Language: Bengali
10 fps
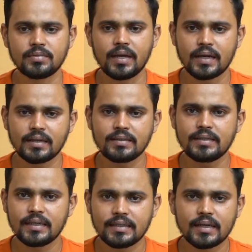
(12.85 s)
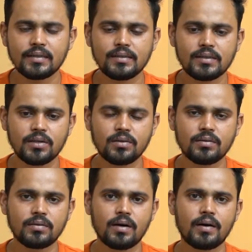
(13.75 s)
এখানে চিকিৎসাধীন ছিল
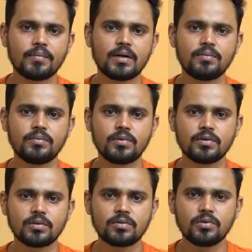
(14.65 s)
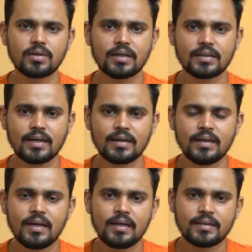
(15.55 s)
আমরা মূলত
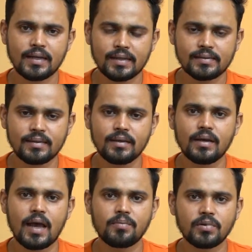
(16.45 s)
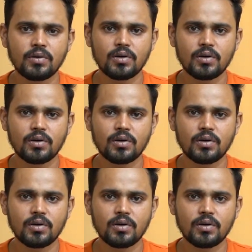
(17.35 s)
কলকাতাতে আসি অ্যাপোলো